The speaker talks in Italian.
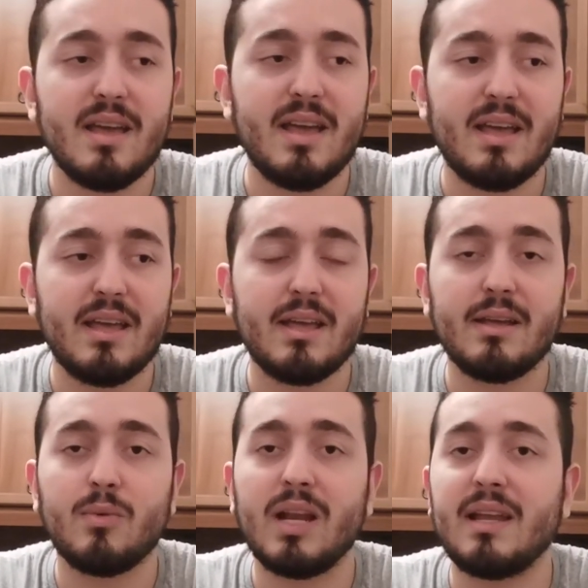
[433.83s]

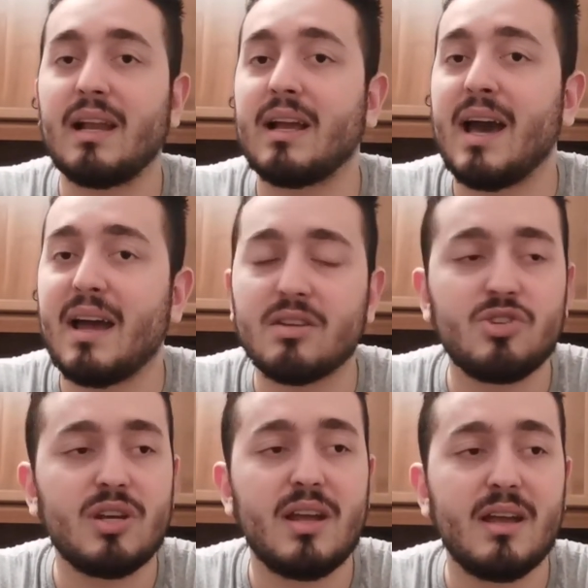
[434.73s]
eh, quella nel
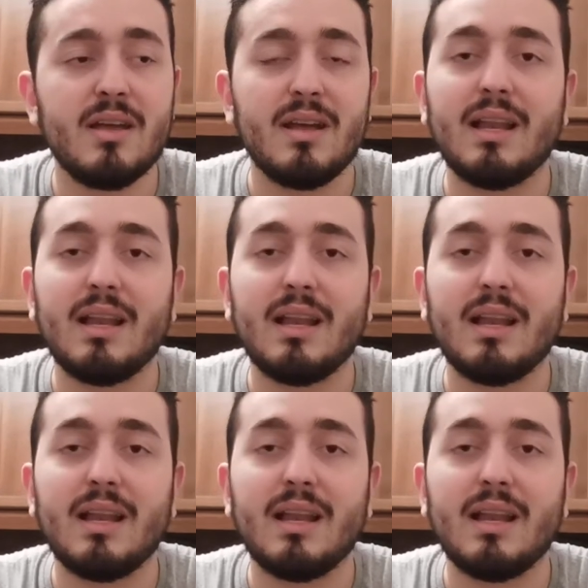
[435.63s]
carcere,